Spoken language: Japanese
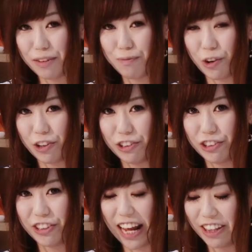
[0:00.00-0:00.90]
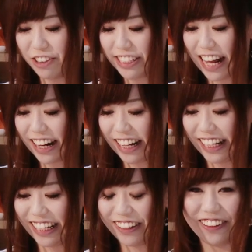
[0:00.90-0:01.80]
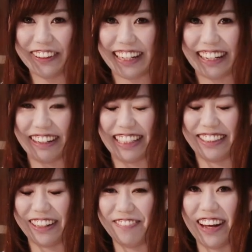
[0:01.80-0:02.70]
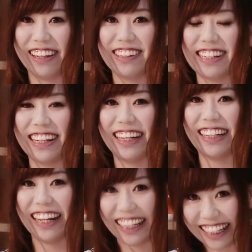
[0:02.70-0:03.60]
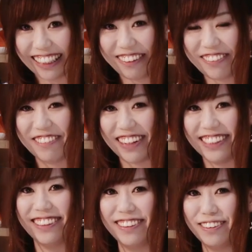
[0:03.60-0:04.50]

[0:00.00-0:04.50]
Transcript: 身もルークレイドに参加できるように一緒に勉強させていただきたいと思います